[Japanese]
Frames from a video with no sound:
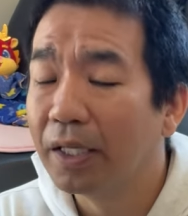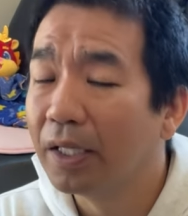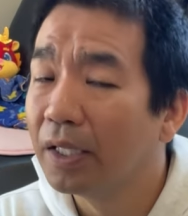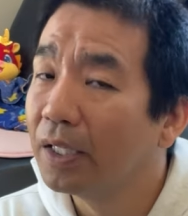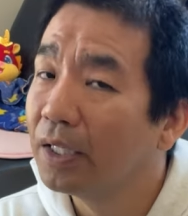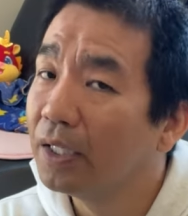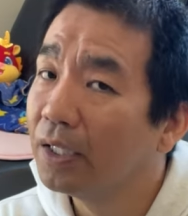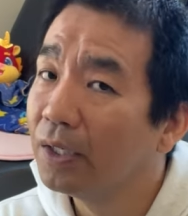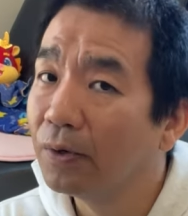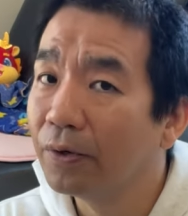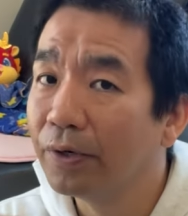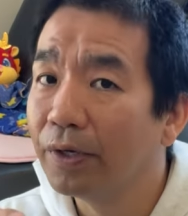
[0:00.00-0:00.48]

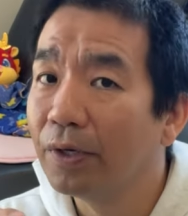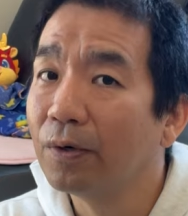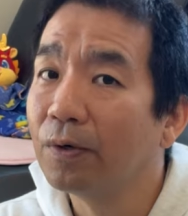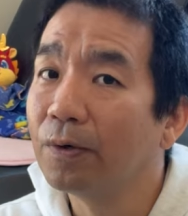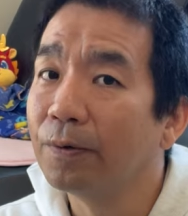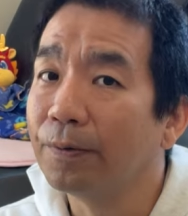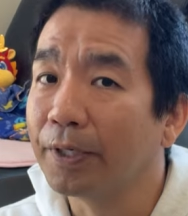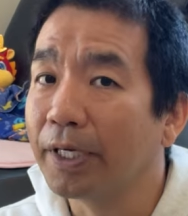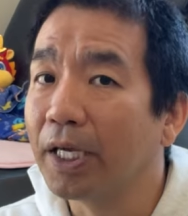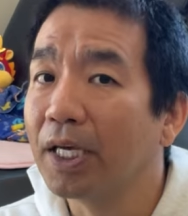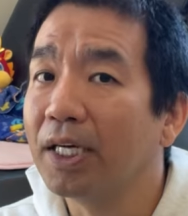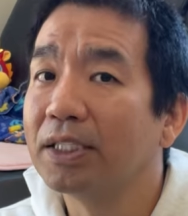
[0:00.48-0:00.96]
いろい
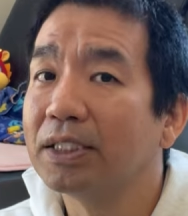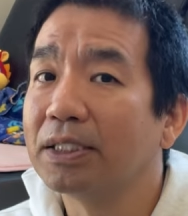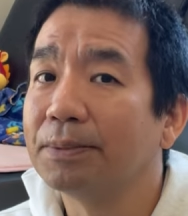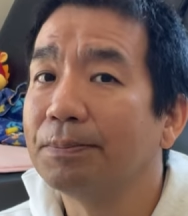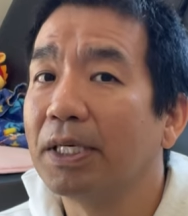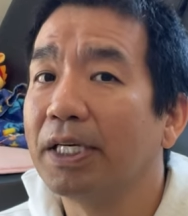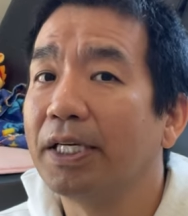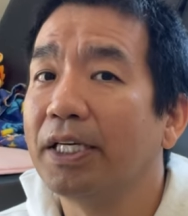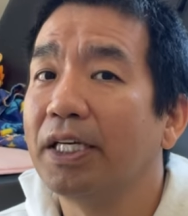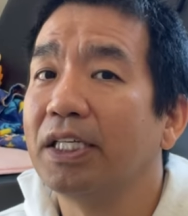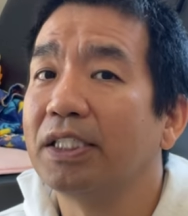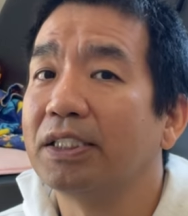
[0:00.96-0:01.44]
ろ
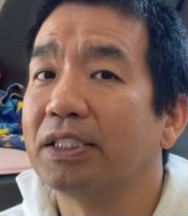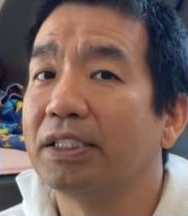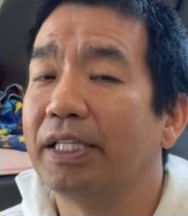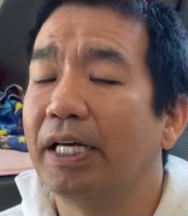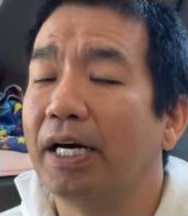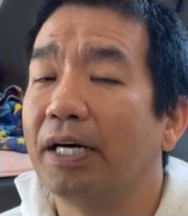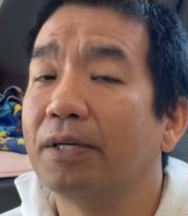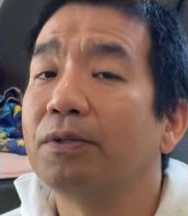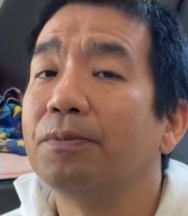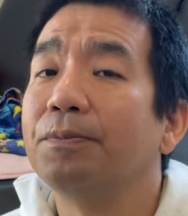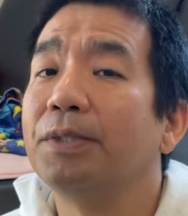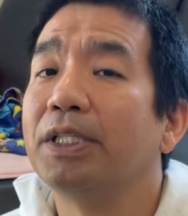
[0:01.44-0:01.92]
ケースバイケースで
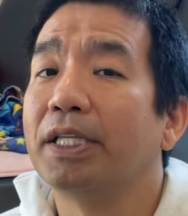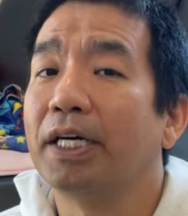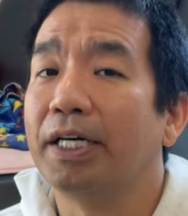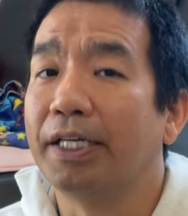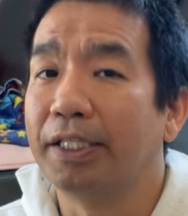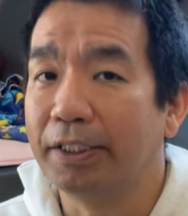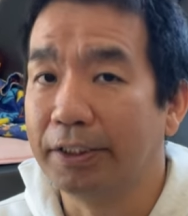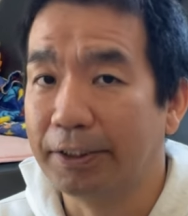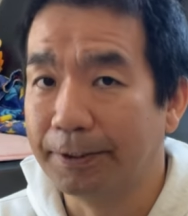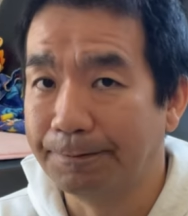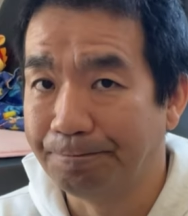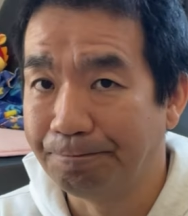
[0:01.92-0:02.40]
あるみたい
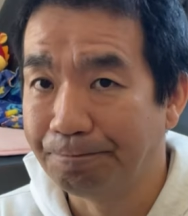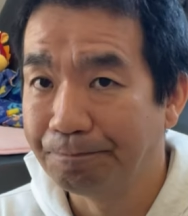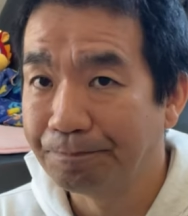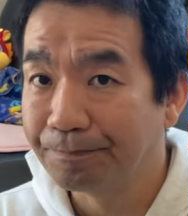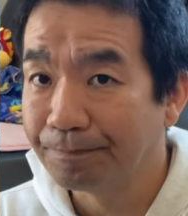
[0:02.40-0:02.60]
です。